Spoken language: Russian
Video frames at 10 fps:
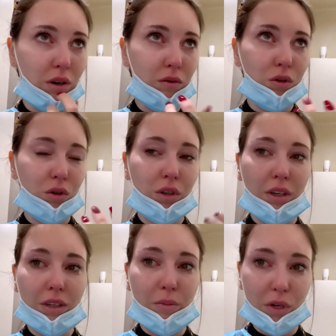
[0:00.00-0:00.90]
А в итоге,
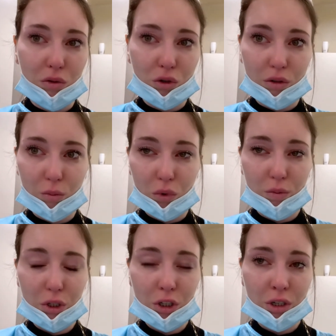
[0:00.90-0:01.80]
когда мне нужна
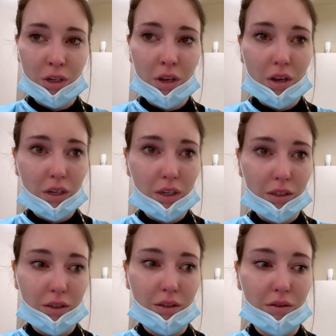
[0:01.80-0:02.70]
помощь,
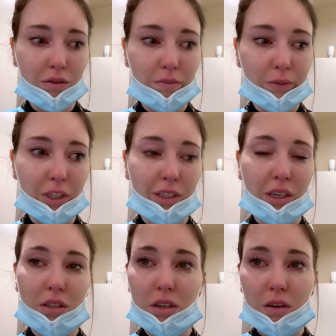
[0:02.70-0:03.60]
и
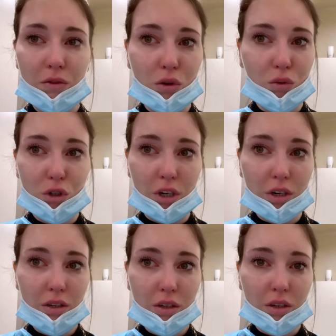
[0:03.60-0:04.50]
пациент завтра
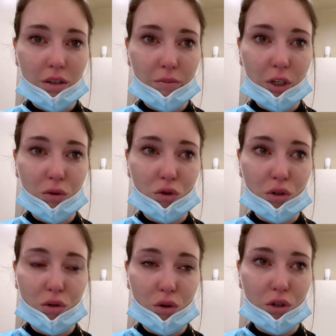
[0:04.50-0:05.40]
уезжает, и мне нужно
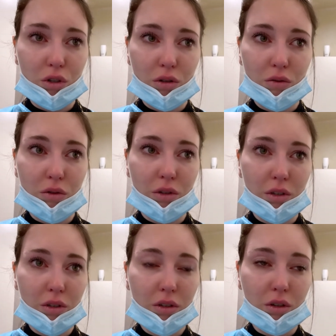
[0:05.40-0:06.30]
срочно сегодня
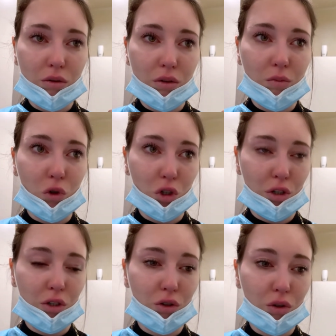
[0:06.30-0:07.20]
сделать, никто не
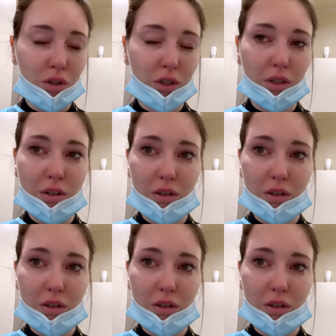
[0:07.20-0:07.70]
может ничего сделать.